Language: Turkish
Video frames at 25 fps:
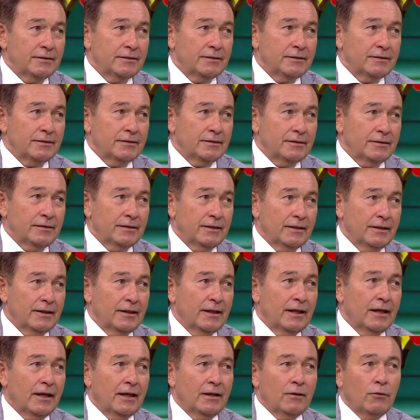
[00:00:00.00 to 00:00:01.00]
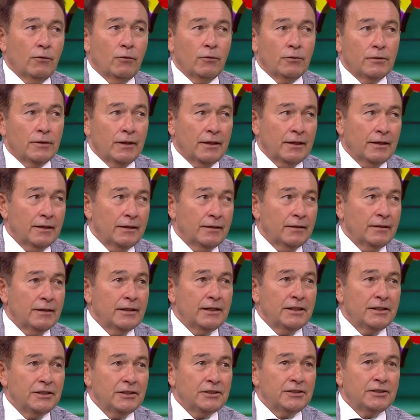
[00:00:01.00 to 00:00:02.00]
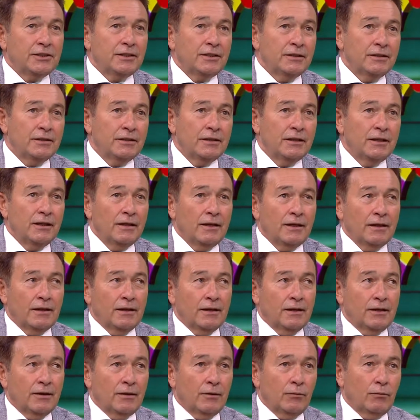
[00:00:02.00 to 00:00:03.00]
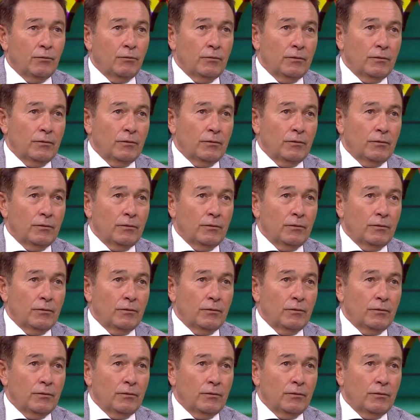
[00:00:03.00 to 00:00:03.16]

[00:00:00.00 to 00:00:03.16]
Hı hı. Yani onların için e,